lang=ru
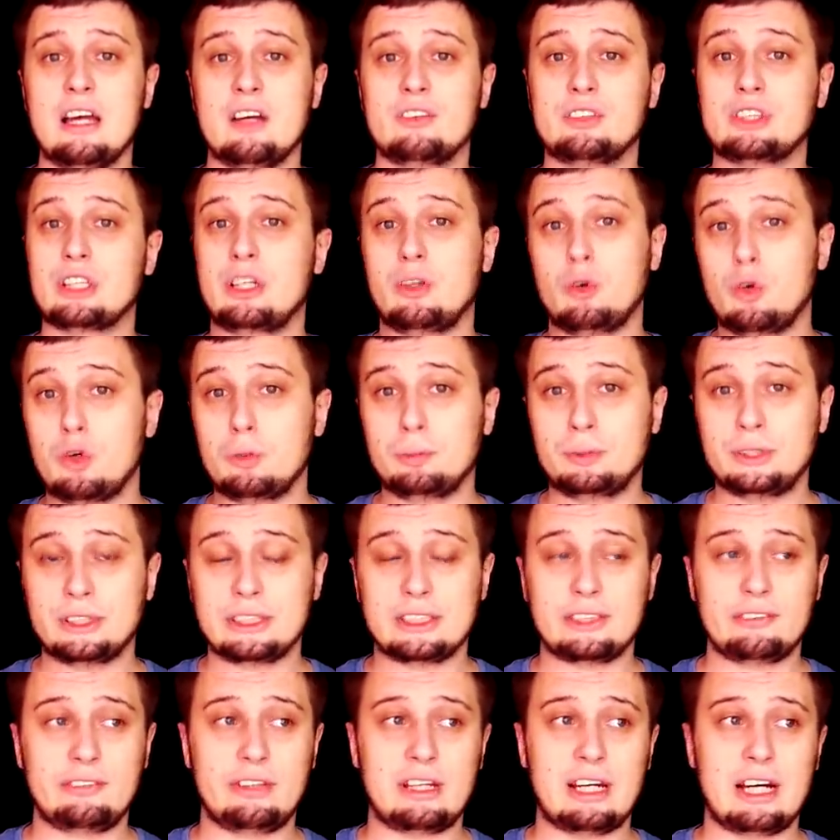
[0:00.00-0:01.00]
В
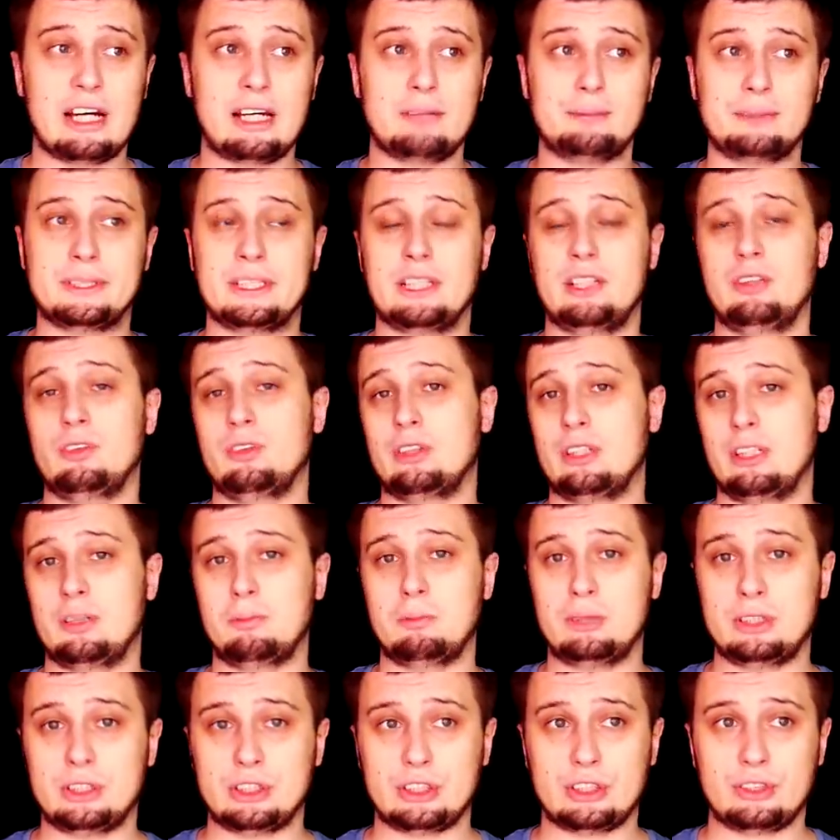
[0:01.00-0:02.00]
сообществе абсолютное
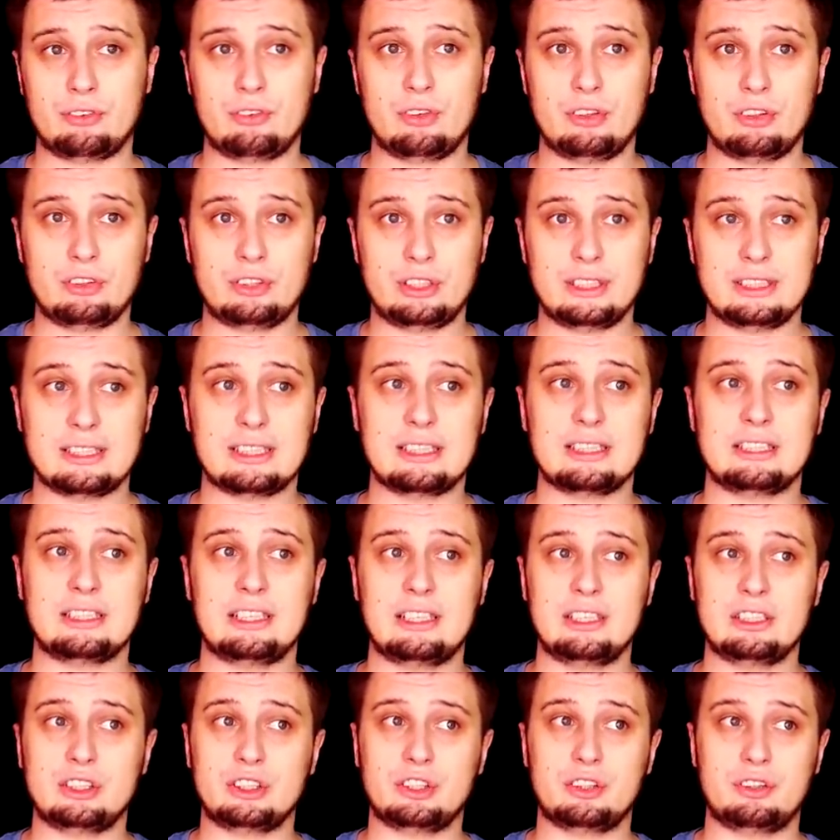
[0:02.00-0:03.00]
большинство людей
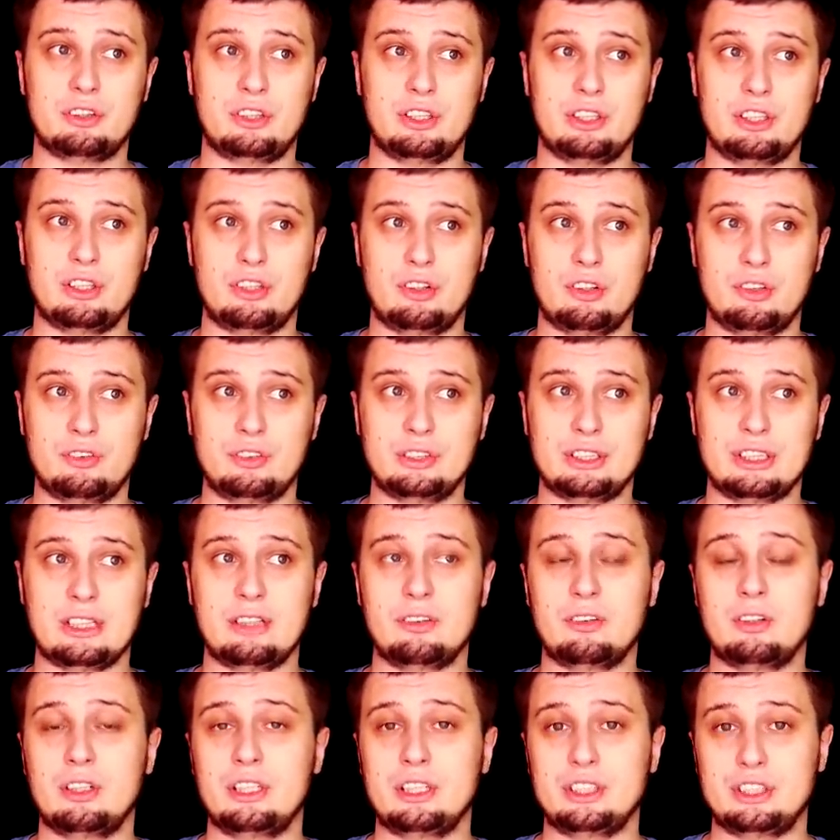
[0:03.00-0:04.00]
сказали, что эта новость
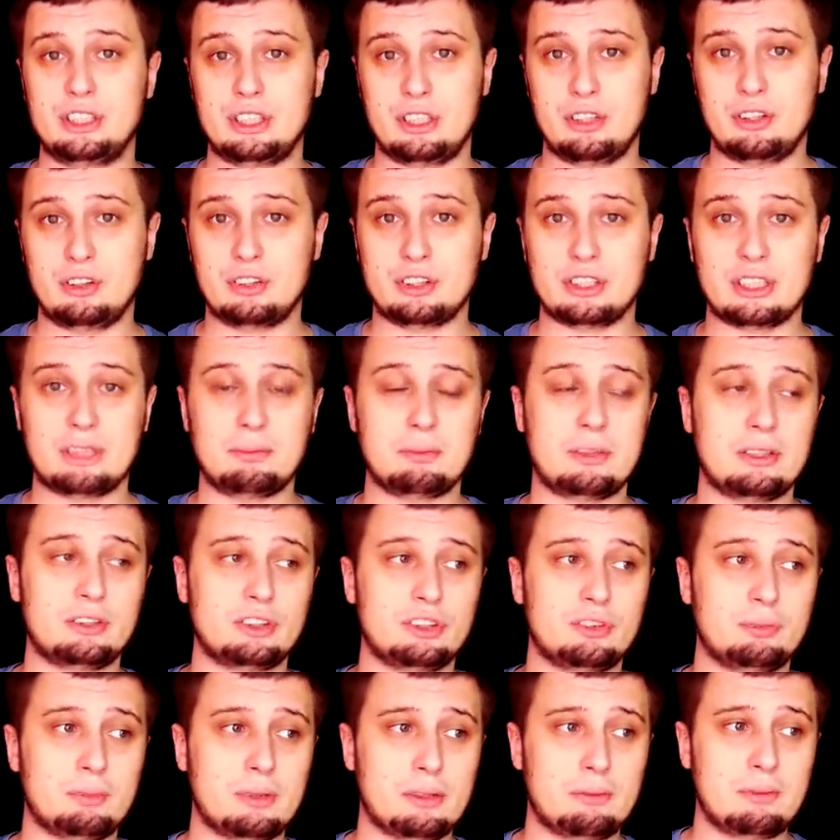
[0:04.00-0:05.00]
довольно серьезная, потому
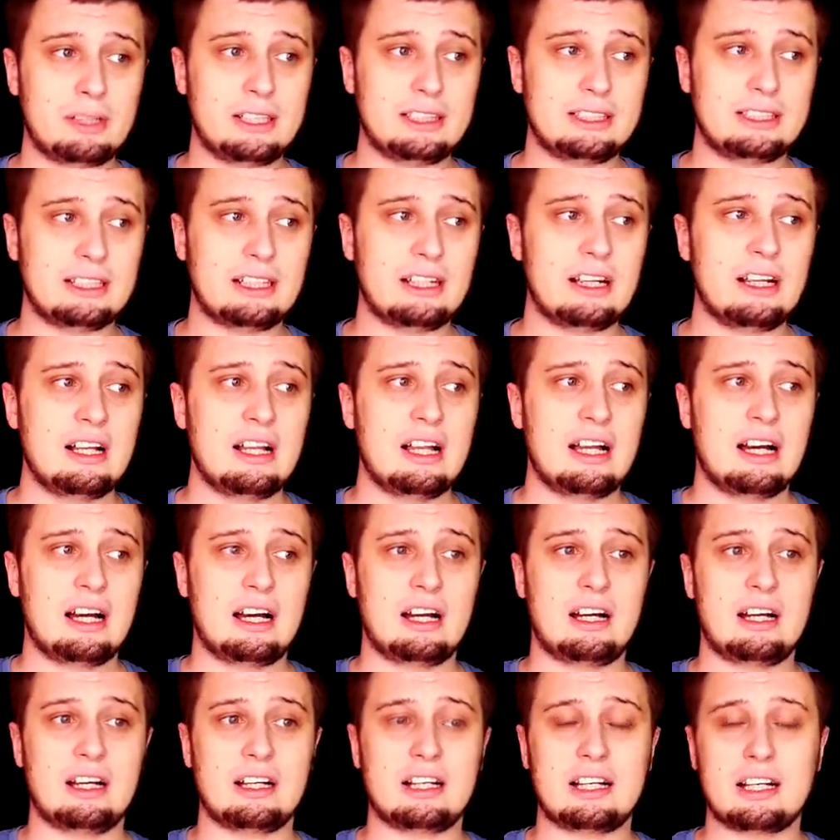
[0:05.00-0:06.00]
что, понимаете,
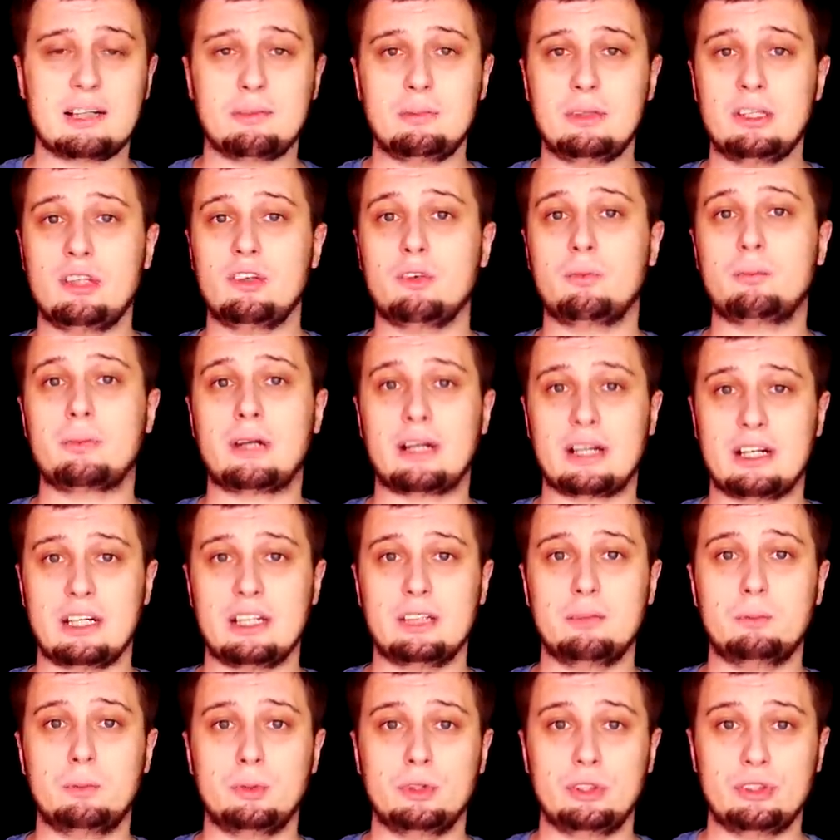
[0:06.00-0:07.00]
а, как минимум
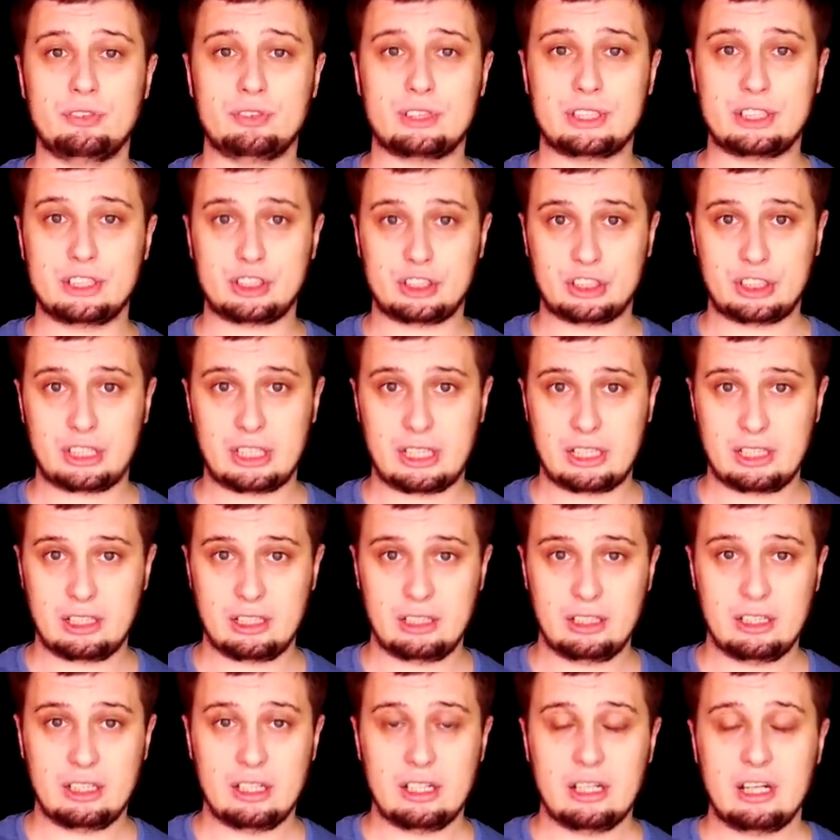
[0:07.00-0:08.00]
прокат будет в США,
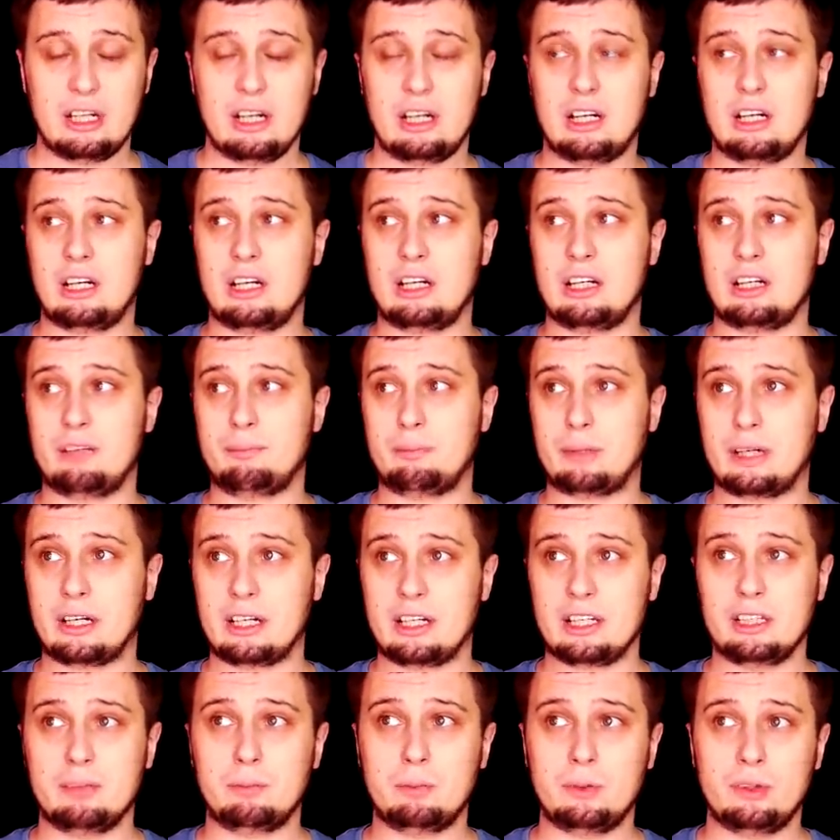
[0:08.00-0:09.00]
а,
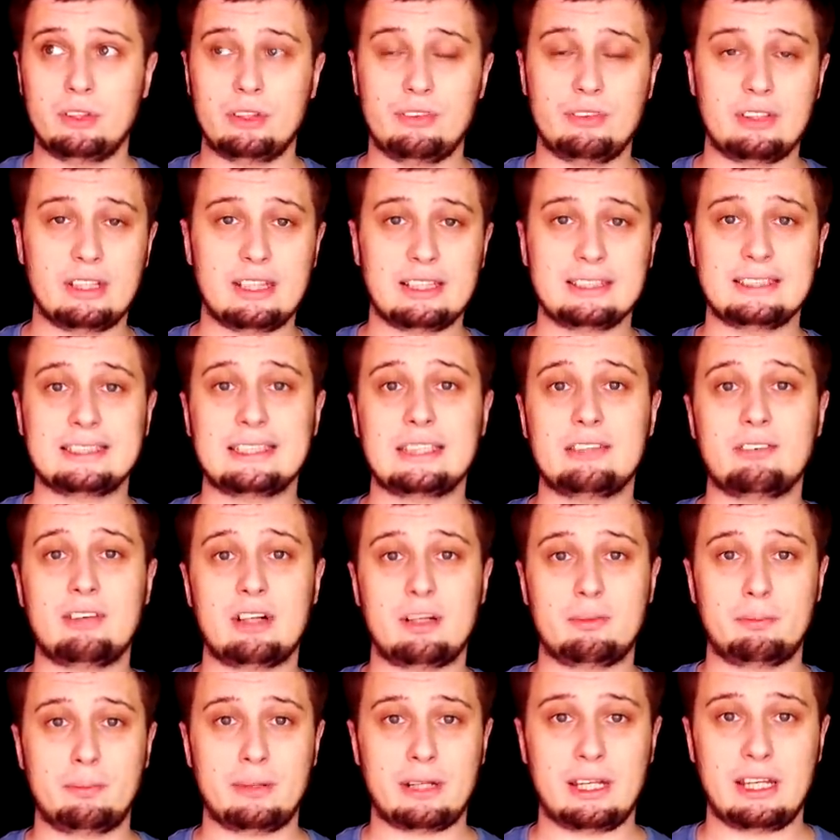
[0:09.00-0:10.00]
прокат будет 12
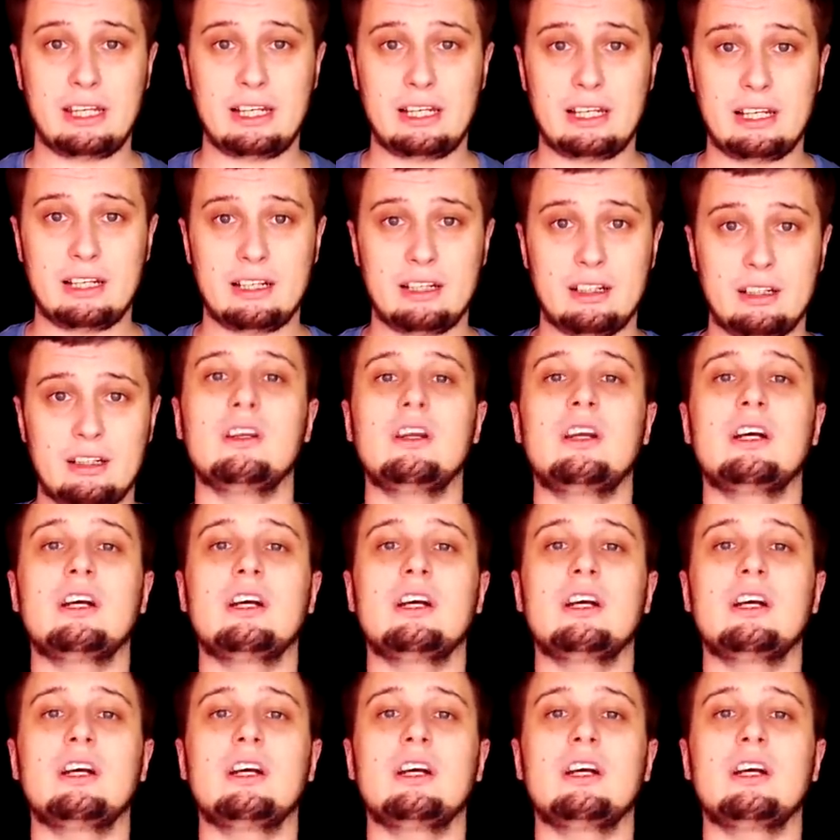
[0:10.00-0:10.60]
апреля.